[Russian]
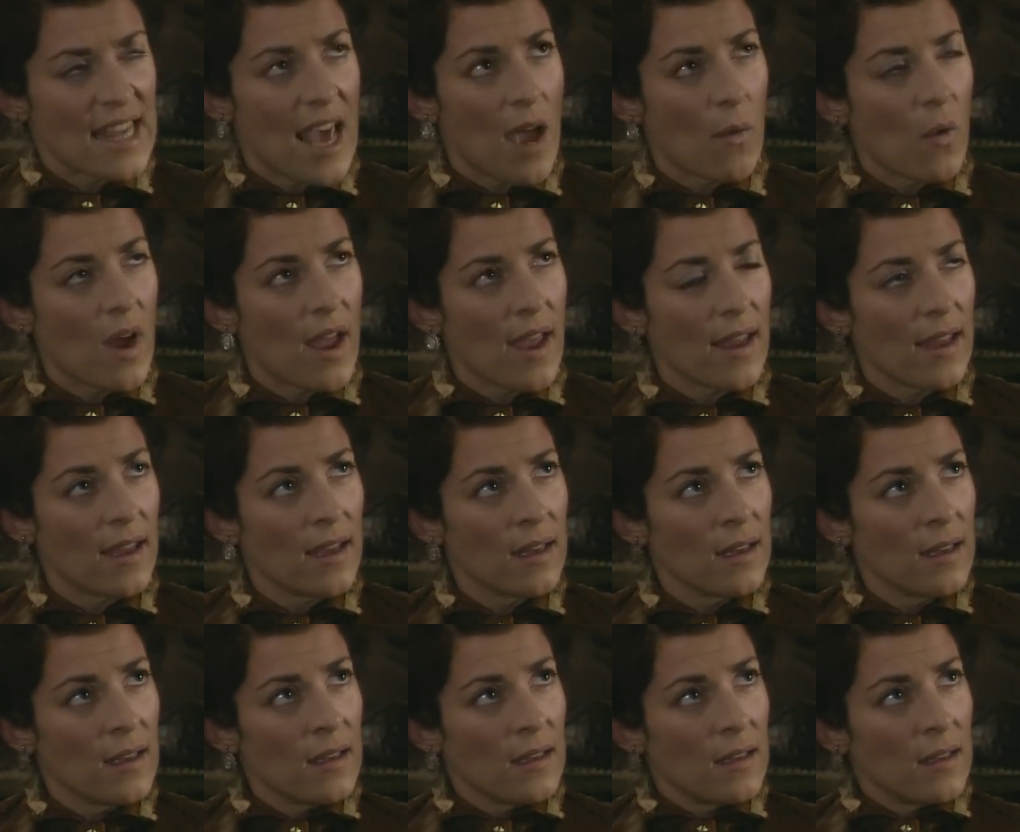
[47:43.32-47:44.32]
говоришь о своих
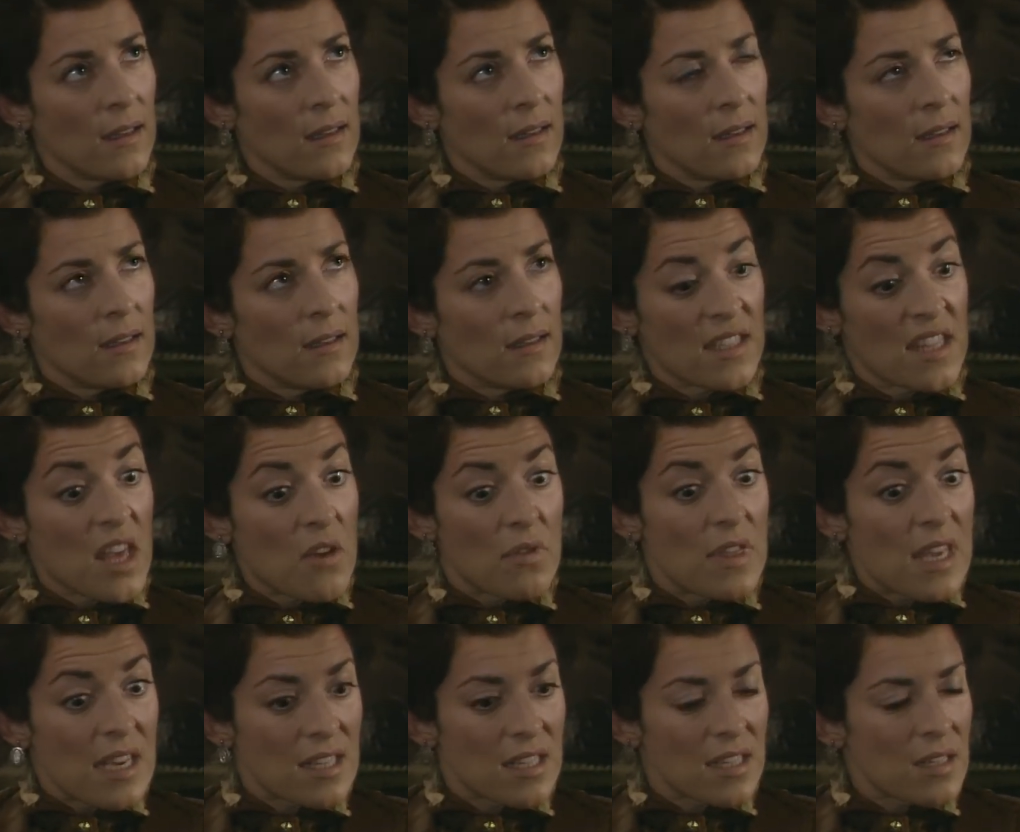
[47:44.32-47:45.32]
чувствах так, словно
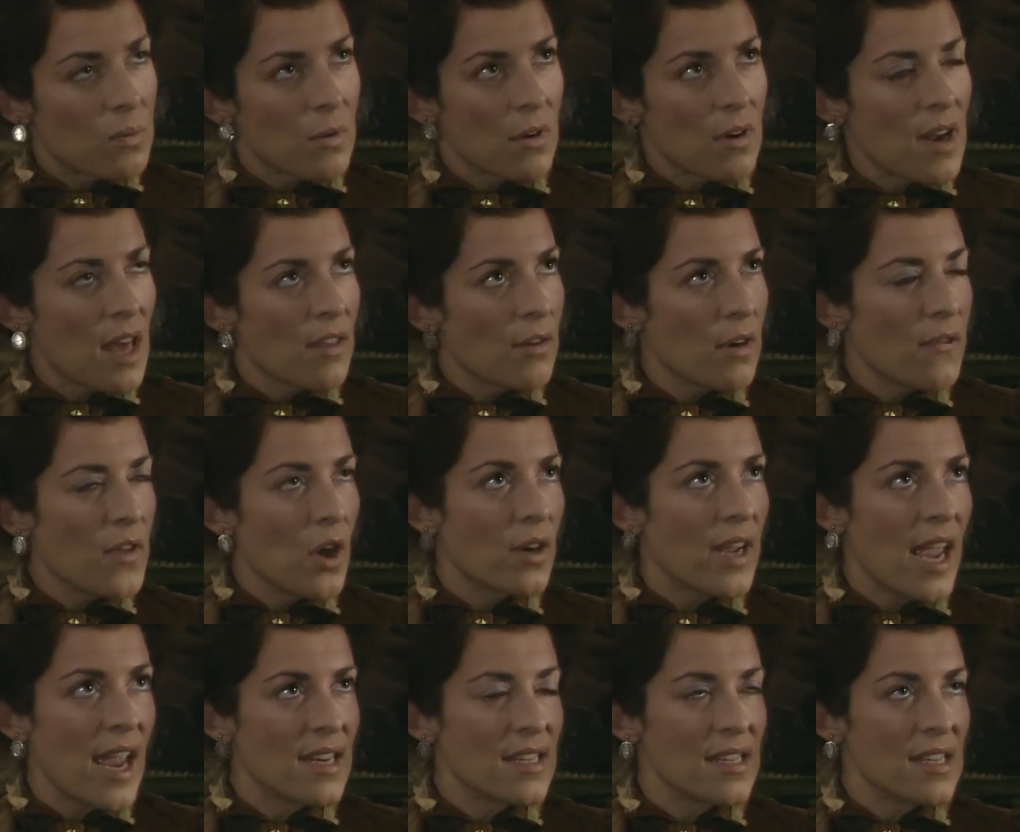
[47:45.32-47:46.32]
описываешь случай
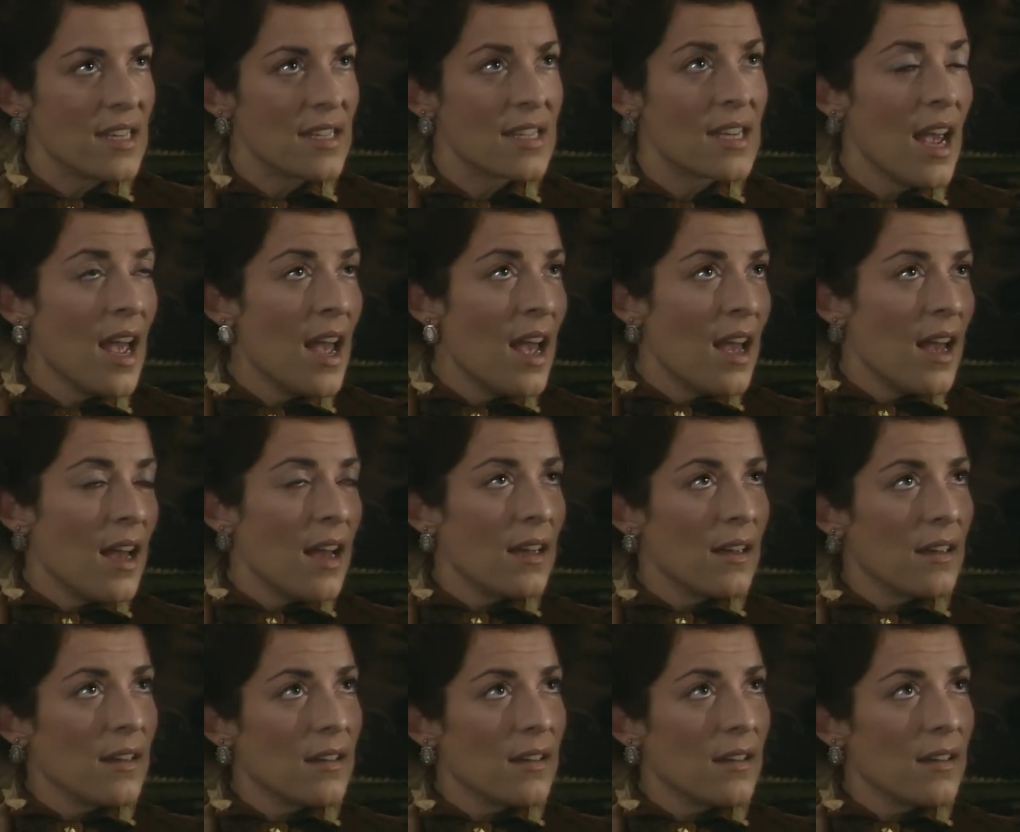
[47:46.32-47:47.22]
очередного больного.